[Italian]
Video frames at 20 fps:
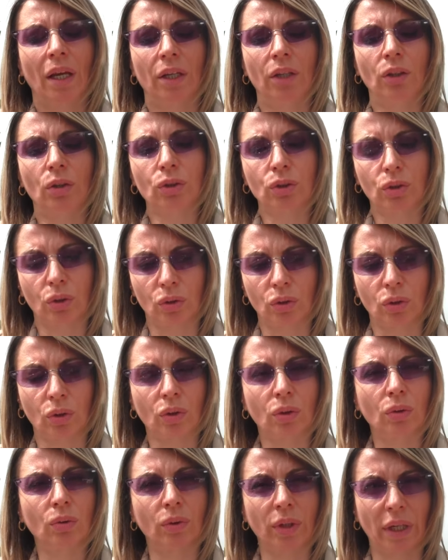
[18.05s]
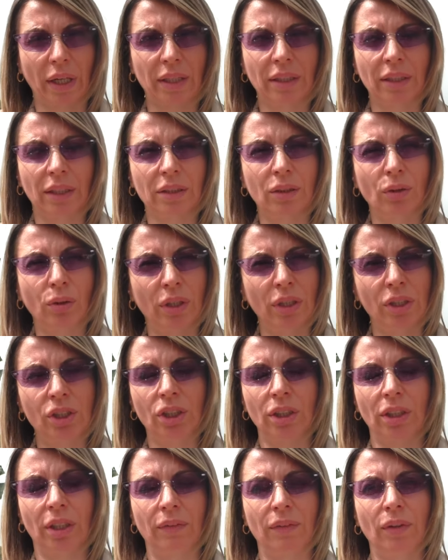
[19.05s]
Io sono ucraina di
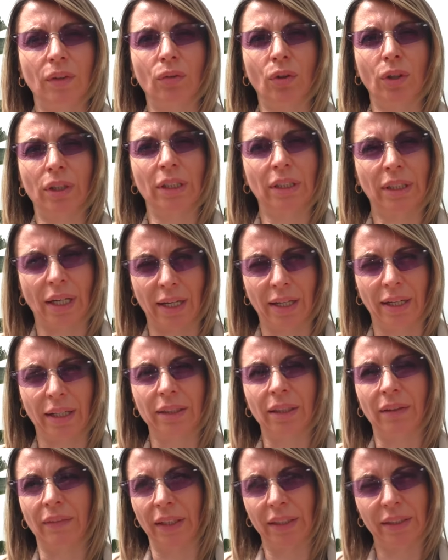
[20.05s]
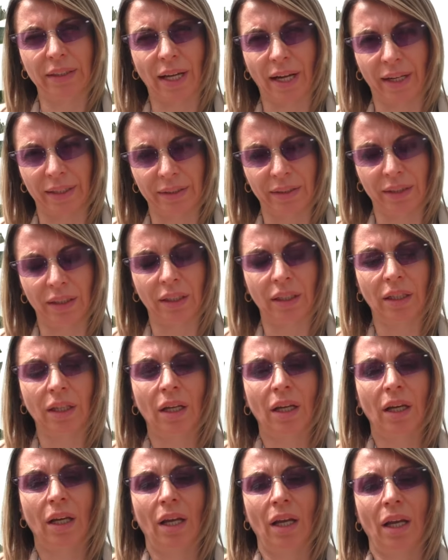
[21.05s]
origine, vivo in Italia da vent'anni
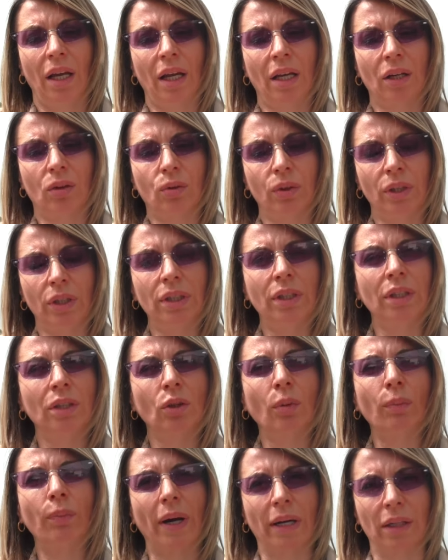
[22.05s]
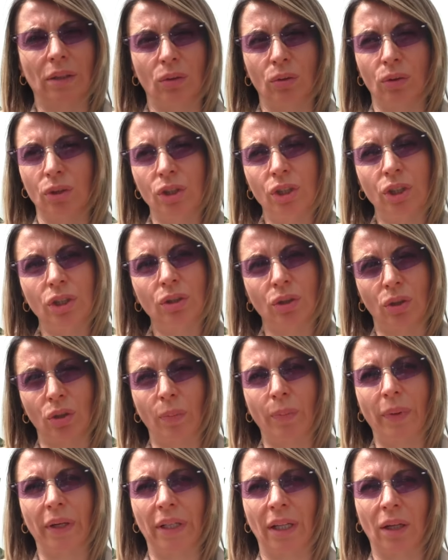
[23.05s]
e quindi non parlo oggi
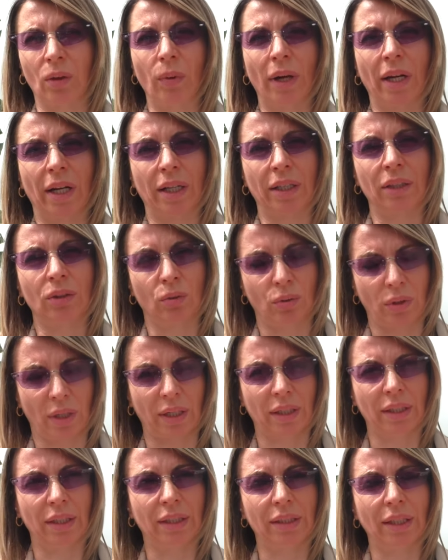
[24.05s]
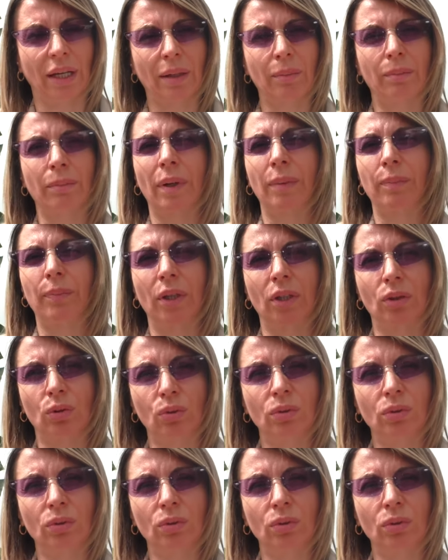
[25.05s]
solo per la guerra in Ucraina, ma per